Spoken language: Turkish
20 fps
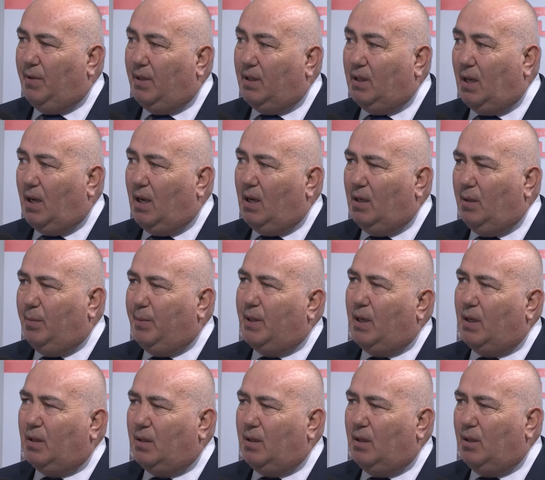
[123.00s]
ve değerli bir
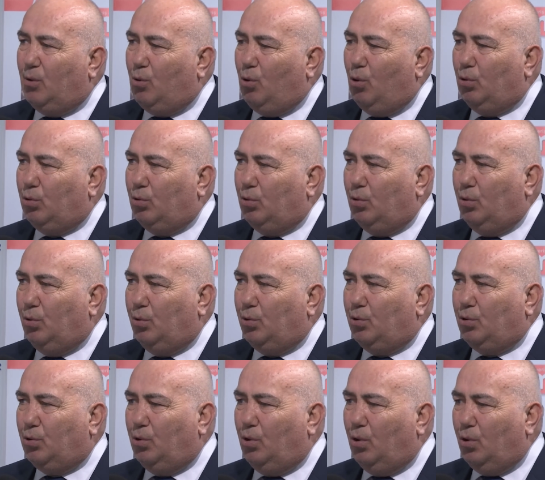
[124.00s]
etkinlik olduğunu
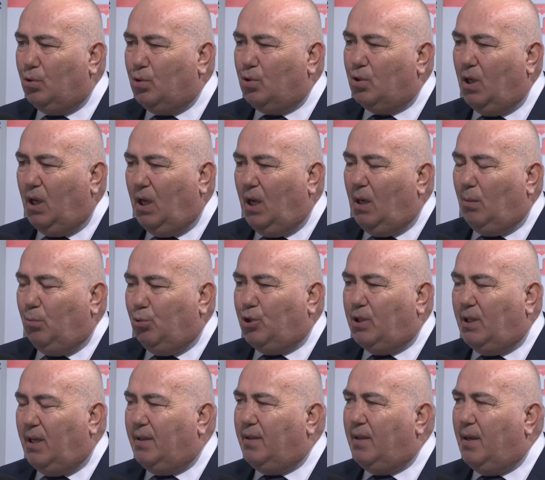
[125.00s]
düşünüyoruz. Bu
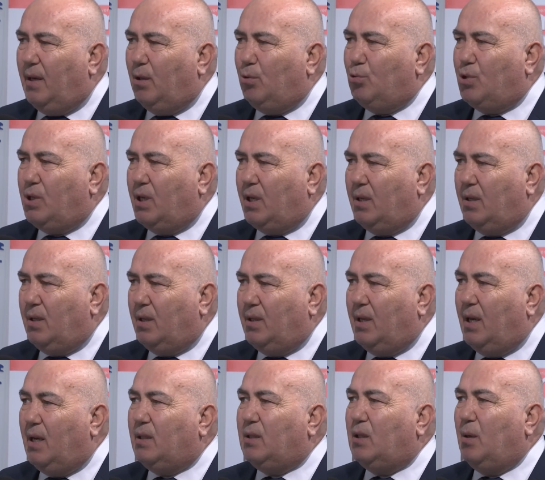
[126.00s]
sene değer üzerinde,
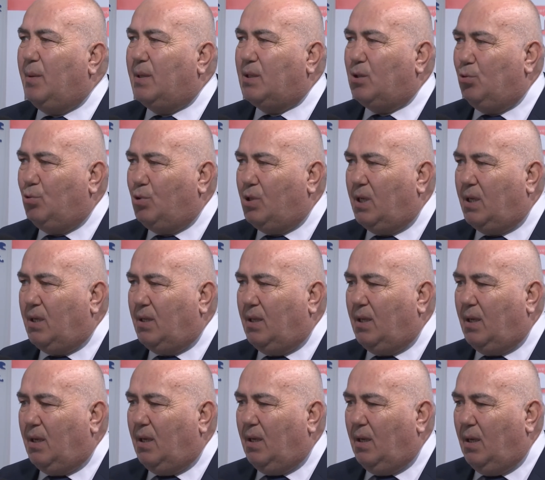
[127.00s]
değer teması
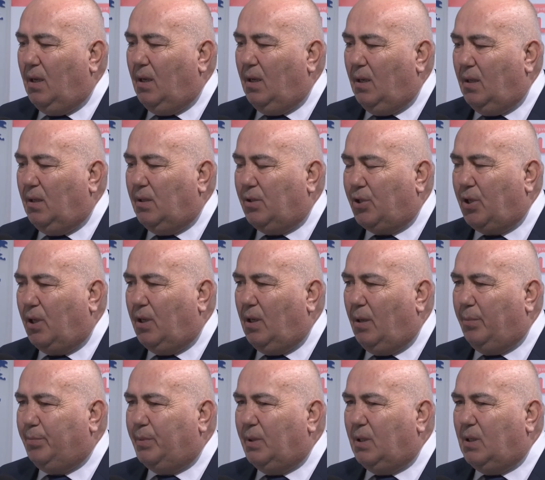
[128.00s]
üzerinde e, şey
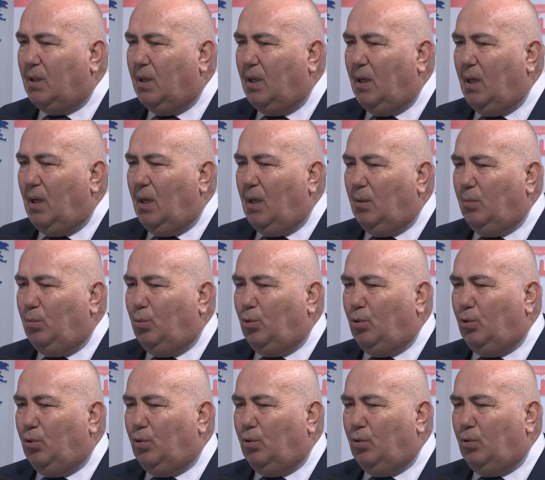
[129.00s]
yaptık. Bu
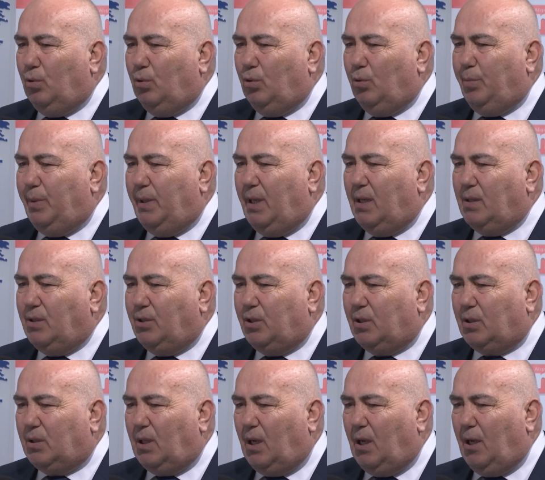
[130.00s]
e,
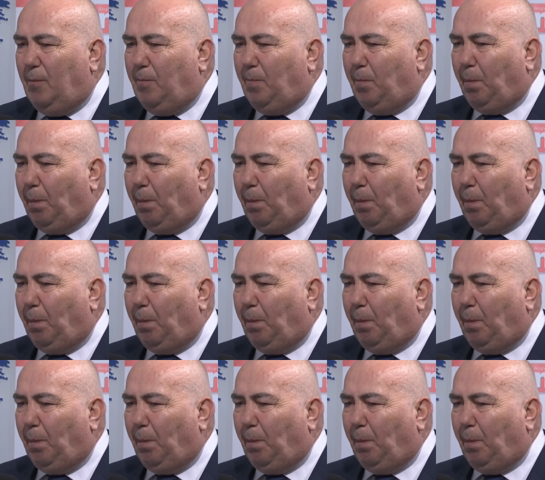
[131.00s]
birazcık da